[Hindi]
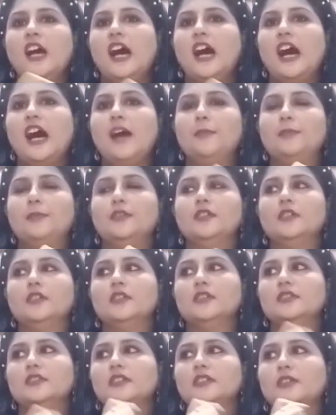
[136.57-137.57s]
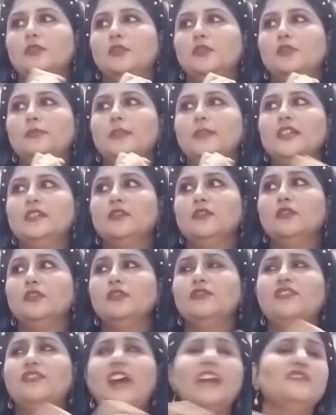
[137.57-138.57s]
आप उनमें
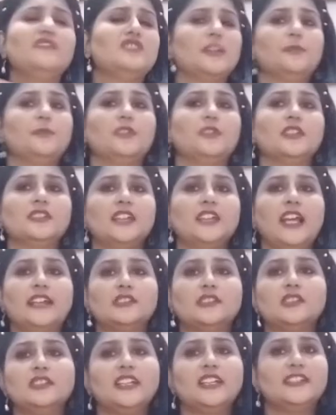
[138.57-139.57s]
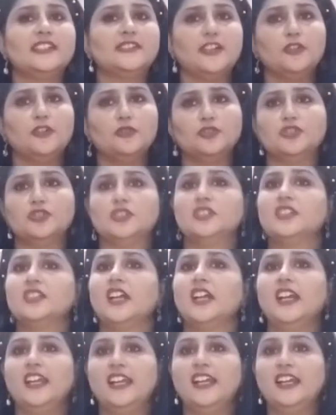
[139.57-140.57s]
उन फाइव चैप्टर्स के एक्सरसाइज के क्वेश्चंस
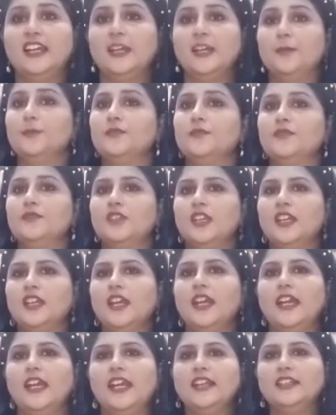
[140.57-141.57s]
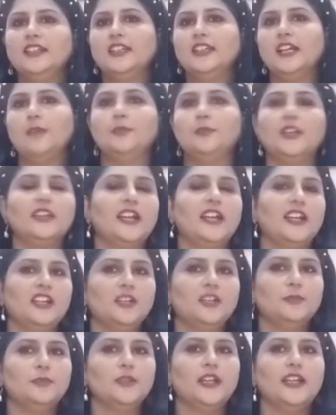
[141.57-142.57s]
कर लेंगे ठीक है एक दिन आप ये
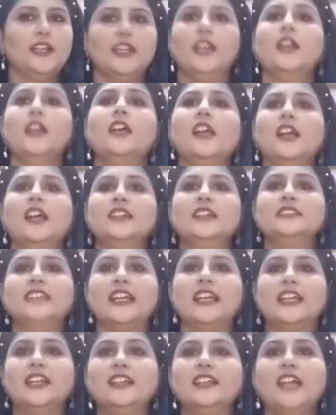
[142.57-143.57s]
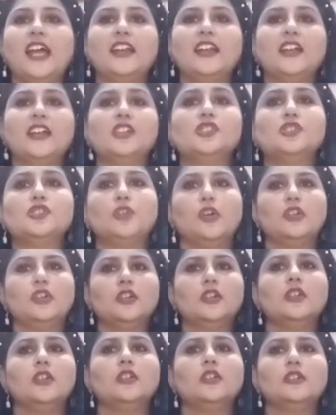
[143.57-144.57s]
टारगेट बनाइए सेकंड टारगेट
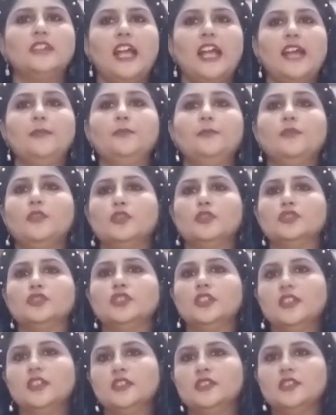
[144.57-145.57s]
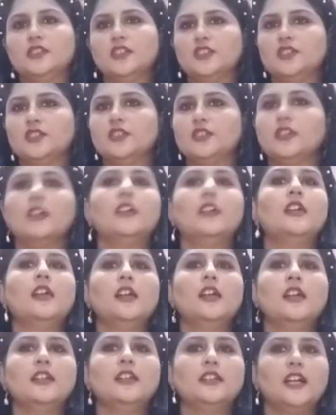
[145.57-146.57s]
शॉर्ट टाइप क्वेश्चन आंसर्स
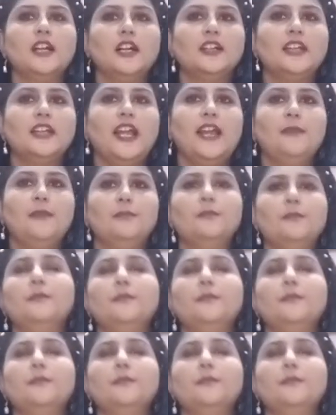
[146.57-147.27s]
थर्ड टाइप